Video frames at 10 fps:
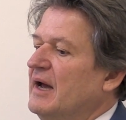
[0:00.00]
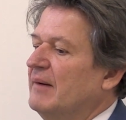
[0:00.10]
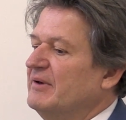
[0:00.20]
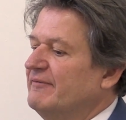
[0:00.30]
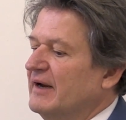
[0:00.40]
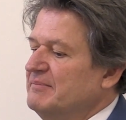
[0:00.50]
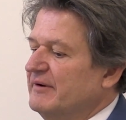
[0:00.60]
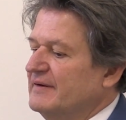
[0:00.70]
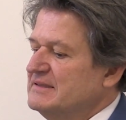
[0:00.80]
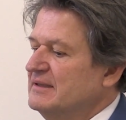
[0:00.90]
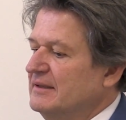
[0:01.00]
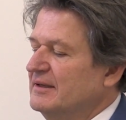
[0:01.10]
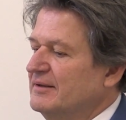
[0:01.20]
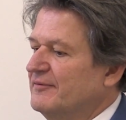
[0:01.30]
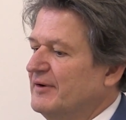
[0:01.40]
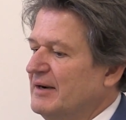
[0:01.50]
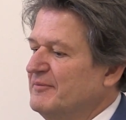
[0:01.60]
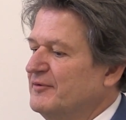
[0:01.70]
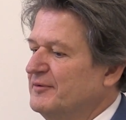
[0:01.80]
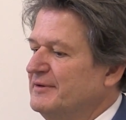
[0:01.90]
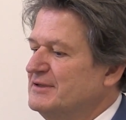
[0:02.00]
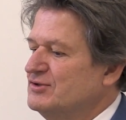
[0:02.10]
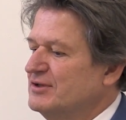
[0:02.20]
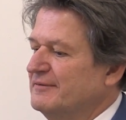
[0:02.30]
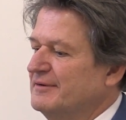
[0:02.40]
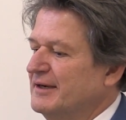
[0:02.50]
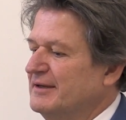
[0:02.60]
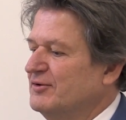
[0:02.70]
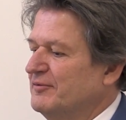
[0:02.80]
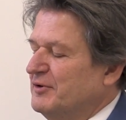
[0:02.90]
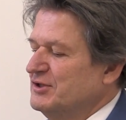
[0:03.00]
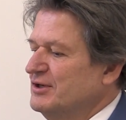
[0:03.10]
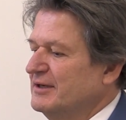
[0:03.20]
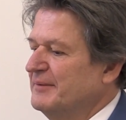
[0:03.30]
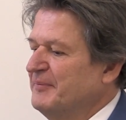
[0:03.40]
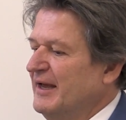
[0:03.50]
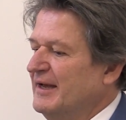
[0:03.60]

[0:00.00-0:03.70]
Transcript: Aber ich war immer fasziniert, vor allem von Wissenschaftlerinnen und Forscherinnen,